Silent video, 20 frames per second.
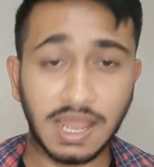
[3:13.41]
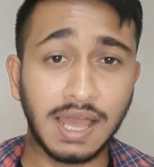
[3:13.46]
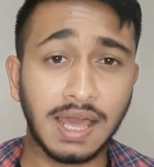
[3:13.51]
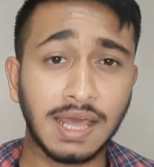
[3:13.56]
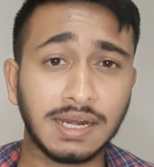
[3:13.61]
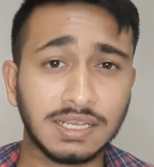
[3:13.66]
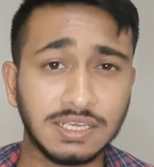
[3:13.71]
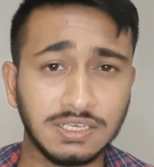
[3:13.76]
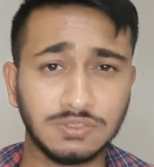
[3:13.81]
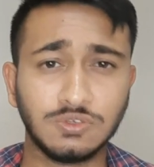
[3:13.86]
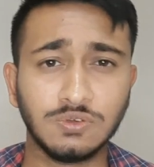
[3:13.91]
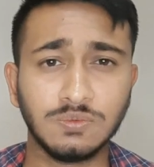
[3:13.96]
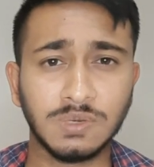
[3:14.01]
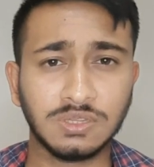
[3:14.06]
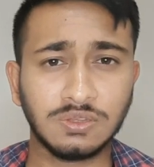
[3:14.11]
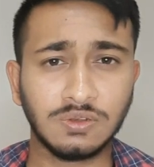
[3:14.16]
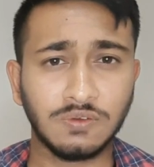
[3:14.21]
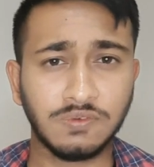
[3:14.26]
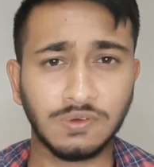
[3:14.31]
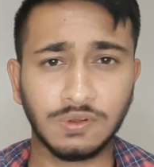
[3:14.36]
আর
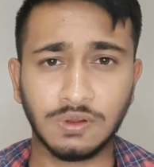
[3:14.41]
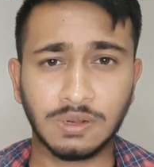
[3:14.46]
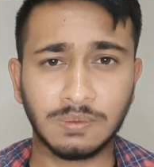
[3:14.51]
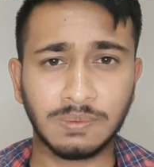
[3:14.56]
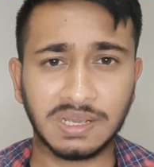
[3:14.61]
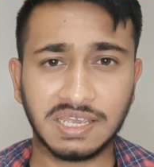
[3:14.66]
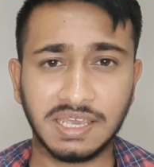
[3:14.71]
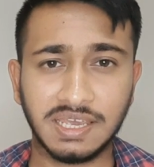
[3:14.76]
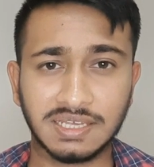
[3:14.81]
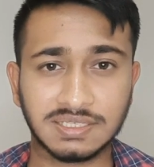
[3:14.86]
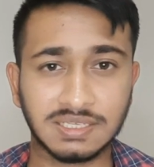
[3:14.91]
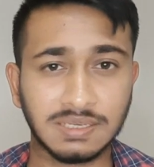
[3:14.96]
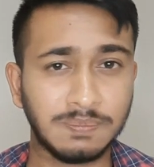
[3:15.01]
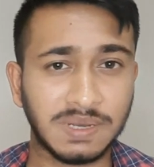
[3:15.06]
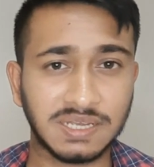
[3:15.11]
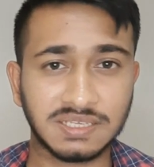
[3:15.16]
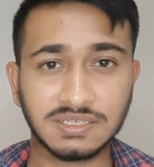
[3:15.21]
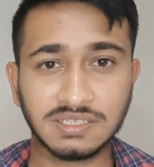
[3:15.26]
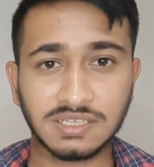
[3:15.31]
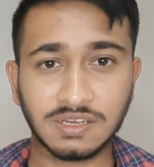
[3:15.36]
কিছুমাত্র ফলোয়ার বাকি আছে
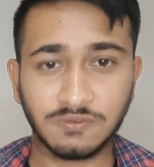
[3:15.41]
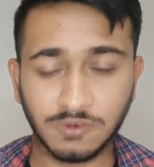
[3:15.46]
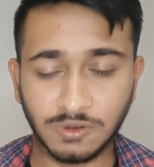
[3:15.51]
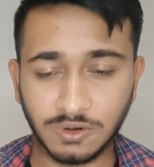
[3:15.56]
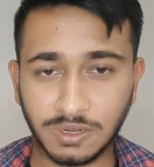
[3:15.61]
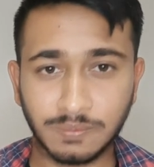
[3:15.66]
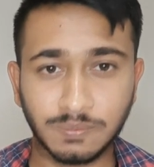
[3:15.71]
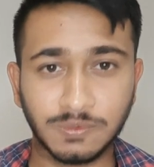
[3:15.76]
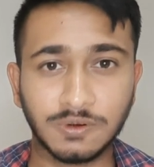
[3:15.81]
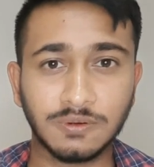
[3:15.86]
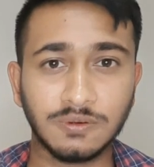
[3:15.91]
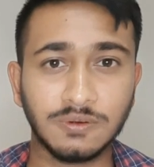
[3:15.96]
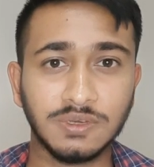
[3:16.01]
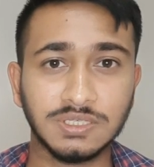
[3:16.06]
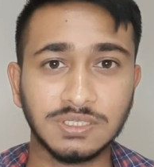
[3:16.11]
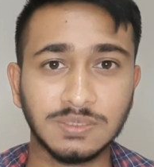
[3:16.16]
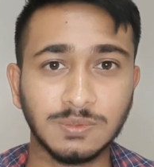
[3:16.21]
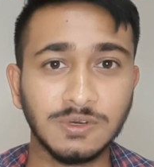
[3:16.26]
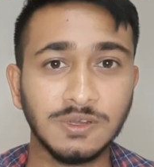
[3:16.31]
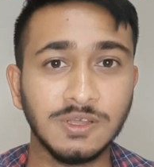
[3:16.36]
পাঁচ হাজার ফলোয়ার পূরণ
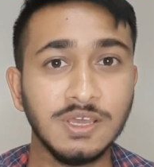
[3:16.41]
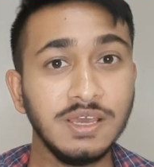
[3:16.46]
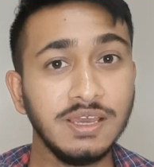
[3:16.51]
হয়ে যাব